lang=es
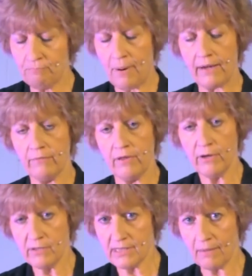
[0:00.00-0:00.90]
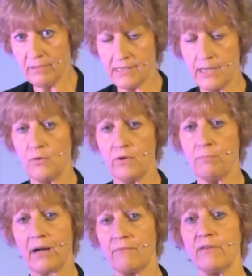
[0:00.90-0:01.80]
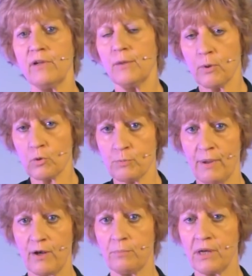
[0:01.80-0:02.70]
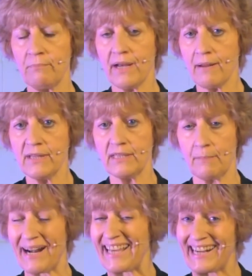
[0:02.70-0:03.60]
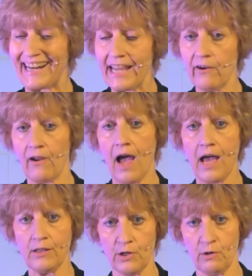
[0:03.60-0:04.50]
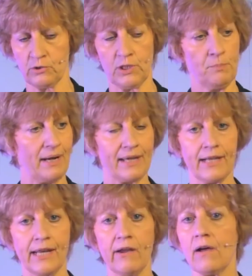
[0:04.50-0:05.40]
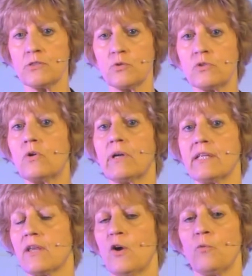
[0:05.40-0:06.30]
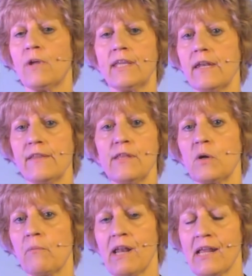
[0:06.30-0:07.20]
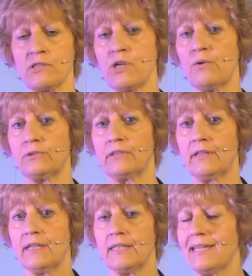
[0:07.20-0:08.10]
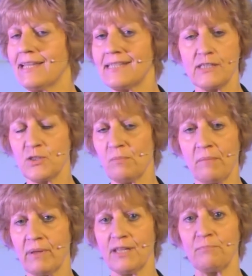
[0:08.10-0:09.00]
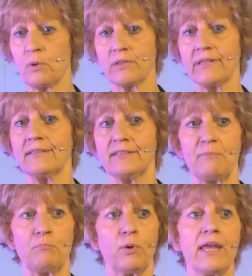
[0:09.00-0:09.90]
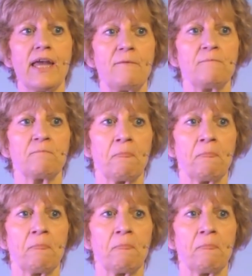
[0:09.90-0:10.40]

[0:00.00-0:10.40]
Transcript: para vivir establecido y para vivir próspero, primeramente para creer a Dios y para creer a sus dones, requiere de una relación. Y este es sumamente importante. porque